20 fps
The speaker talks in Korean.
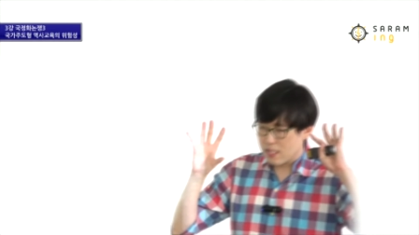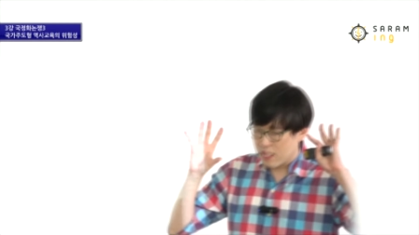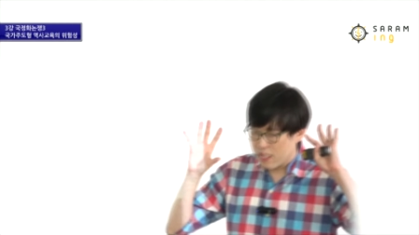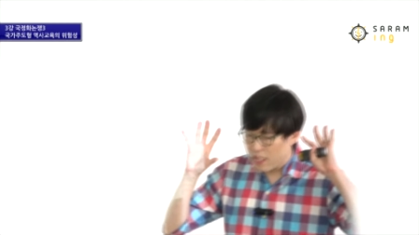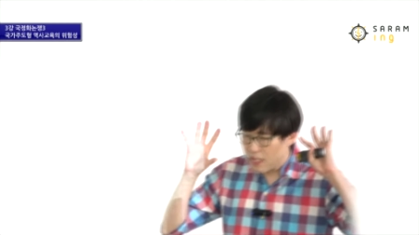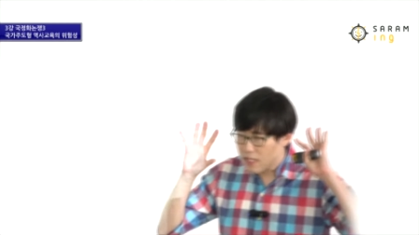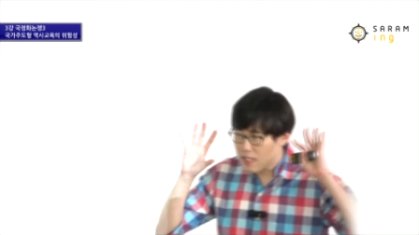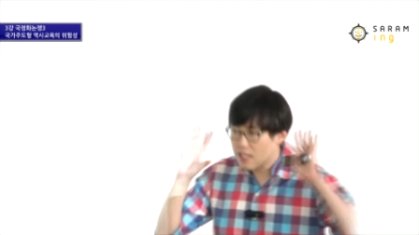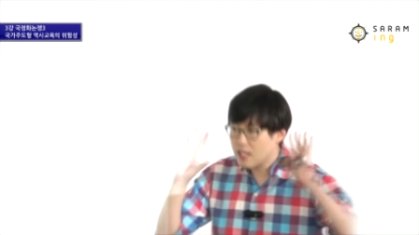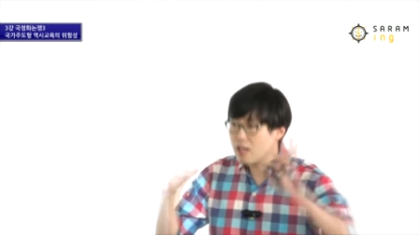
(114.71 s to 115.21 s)

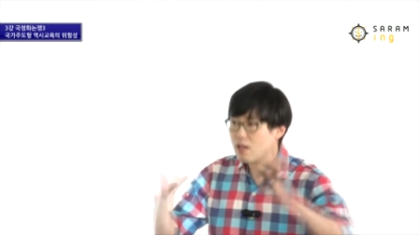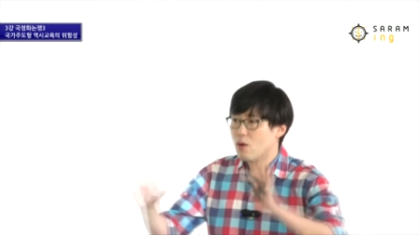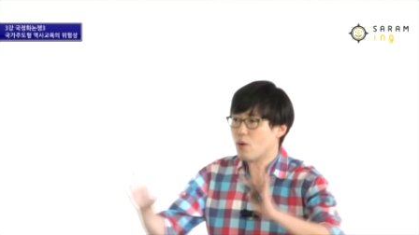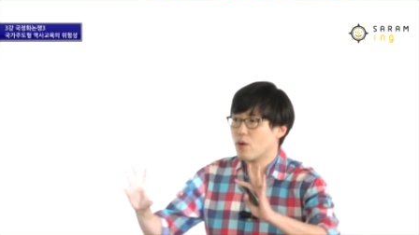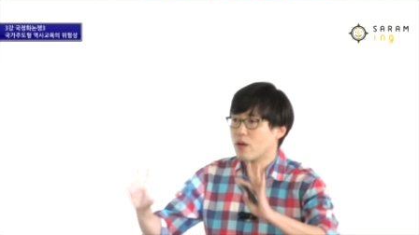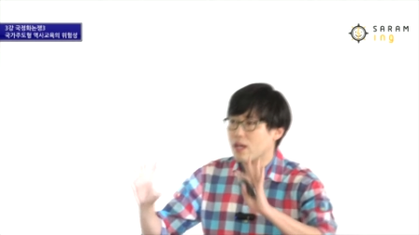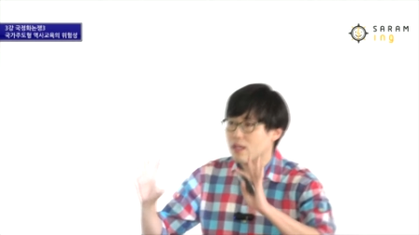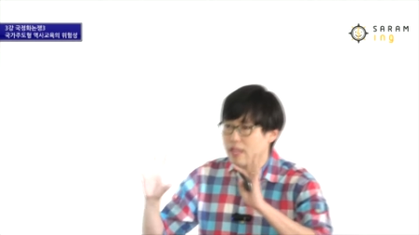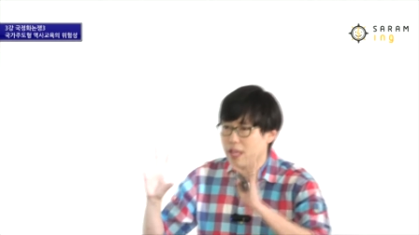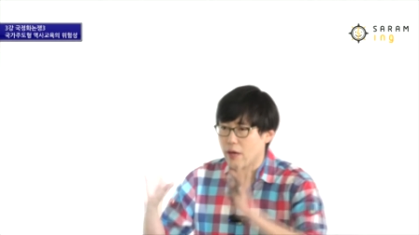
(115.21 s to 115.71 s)
그
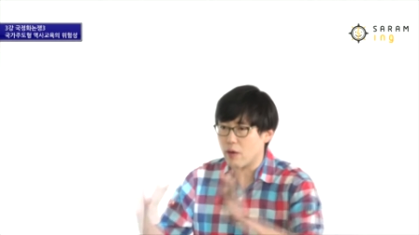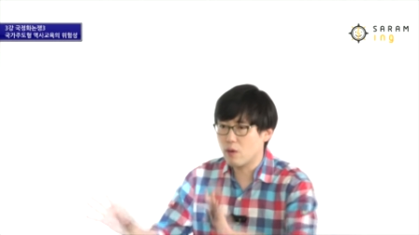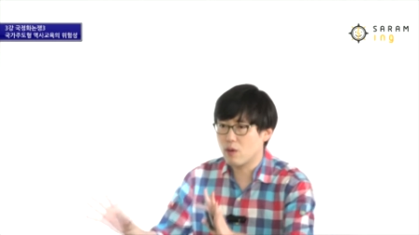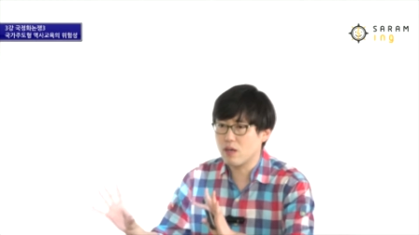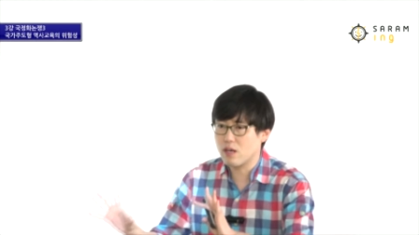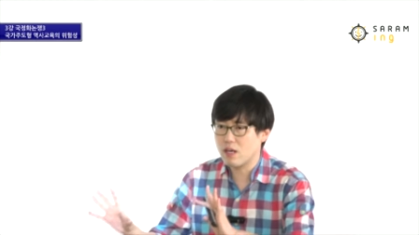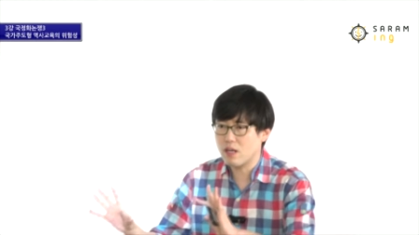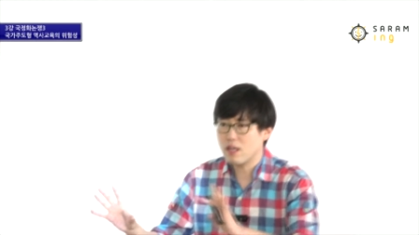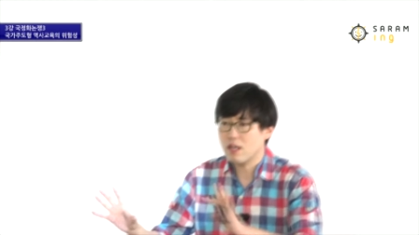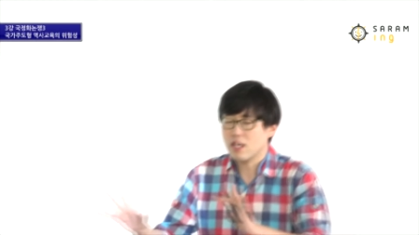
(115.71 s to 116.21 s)
실록의
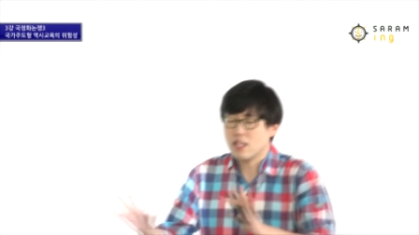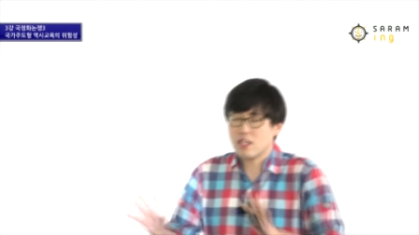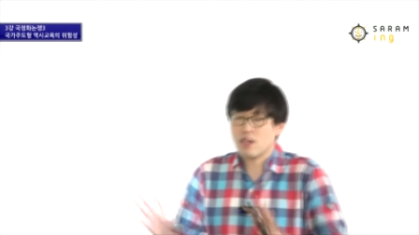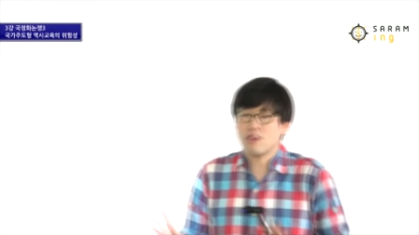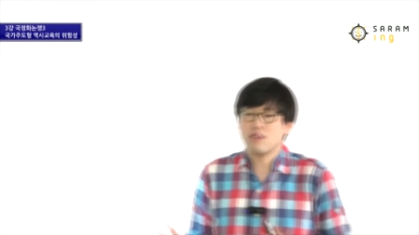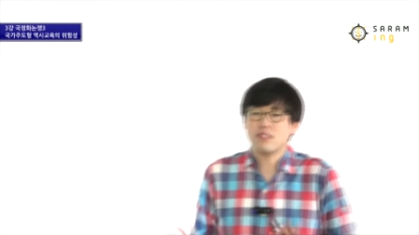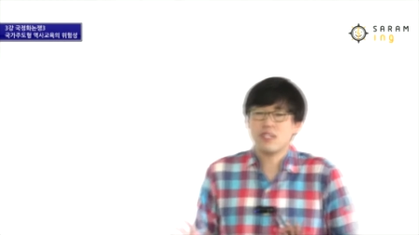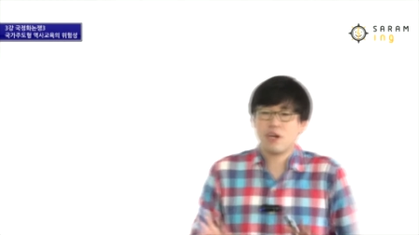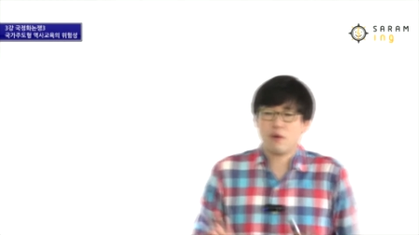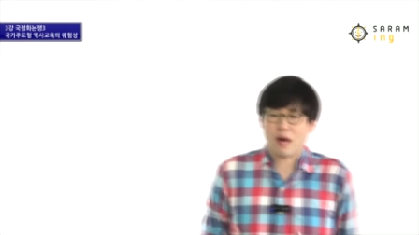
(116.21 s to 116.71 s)
내용을
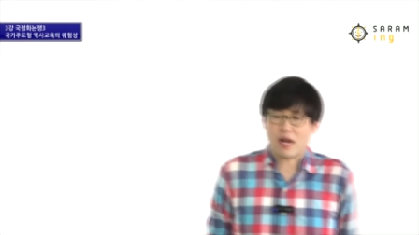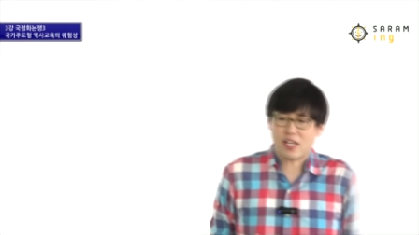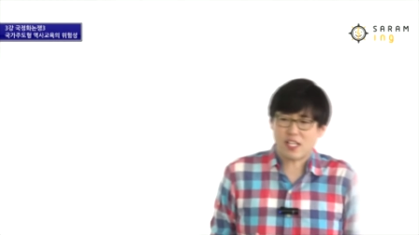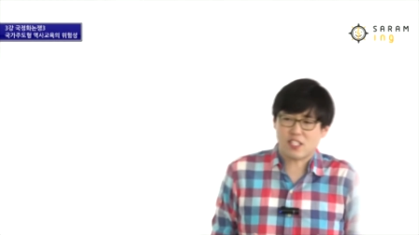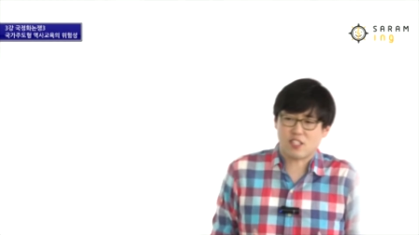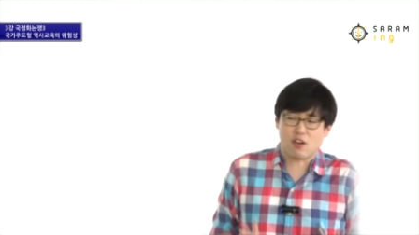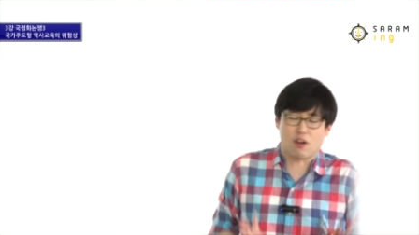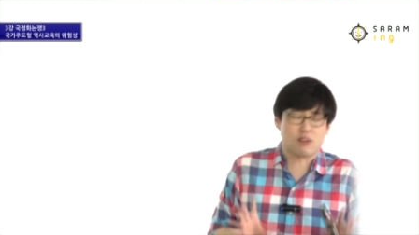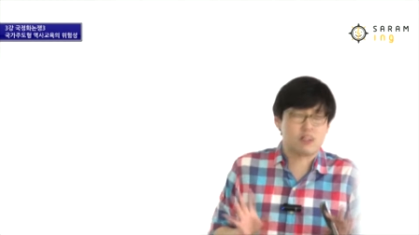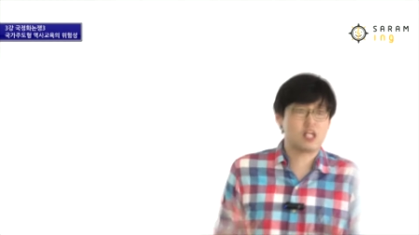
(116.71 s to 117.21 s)
현재
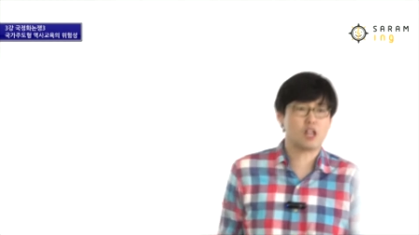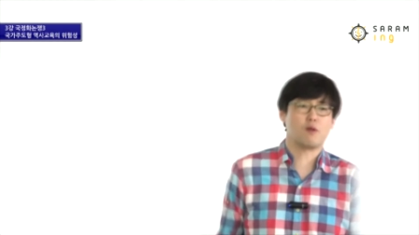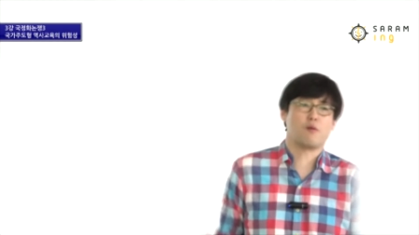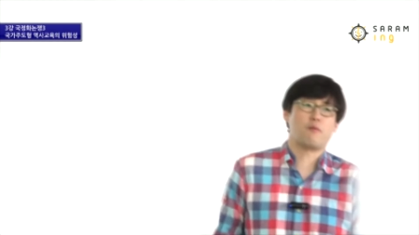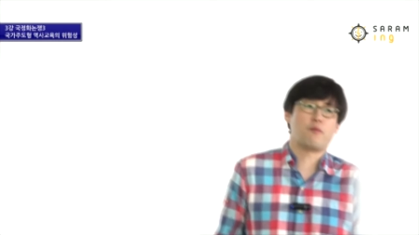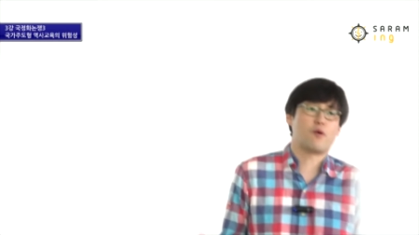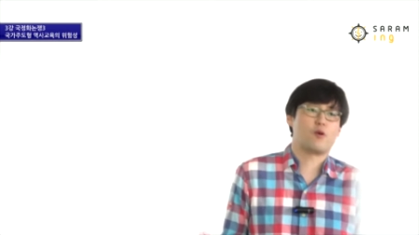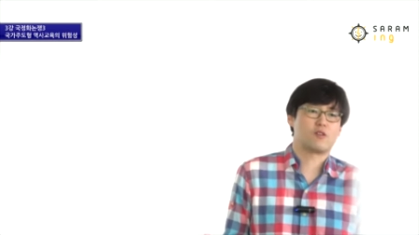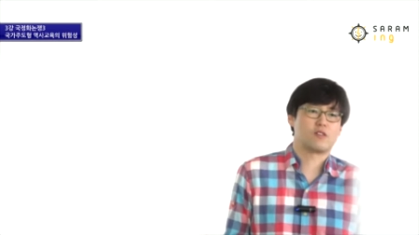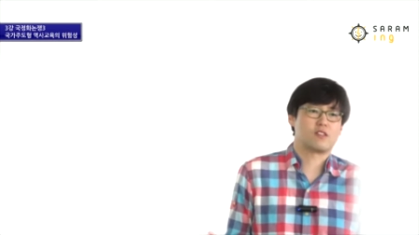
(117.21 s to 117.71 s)
왕이 절대로
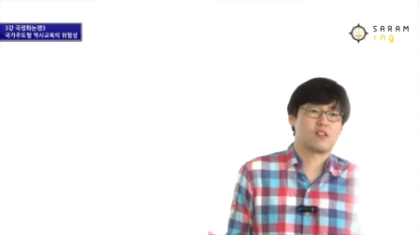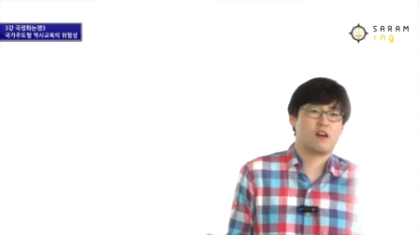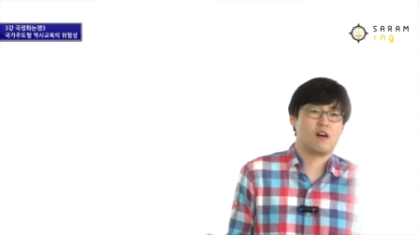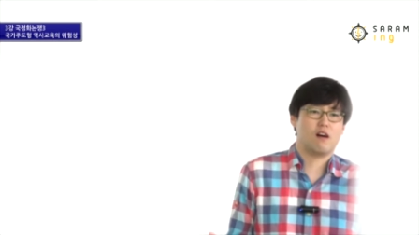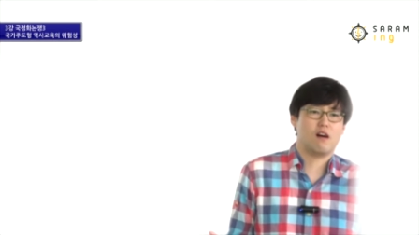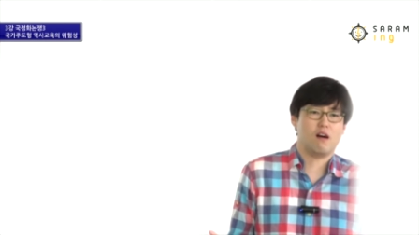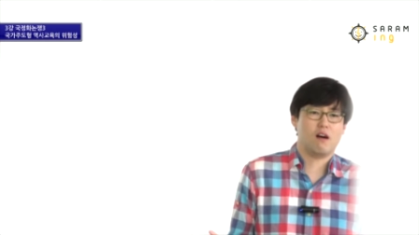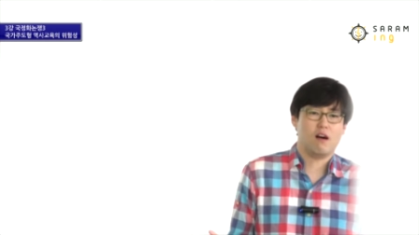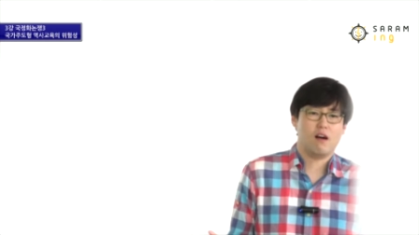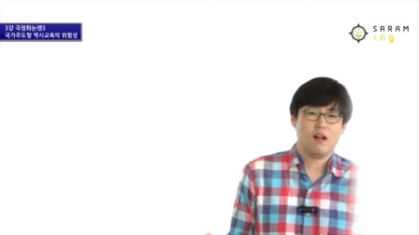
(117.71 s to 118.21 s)
못
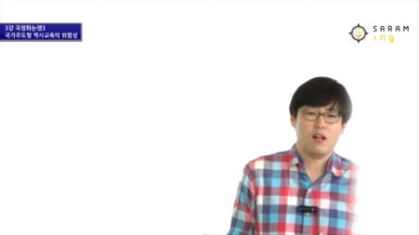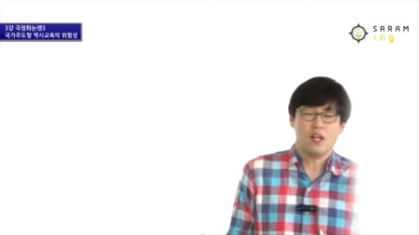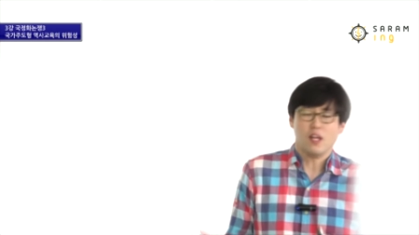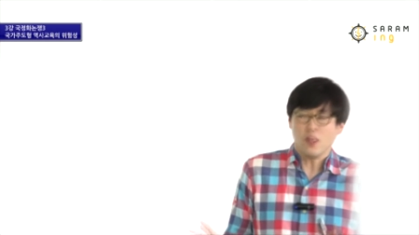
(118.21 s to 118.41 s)
보거든요.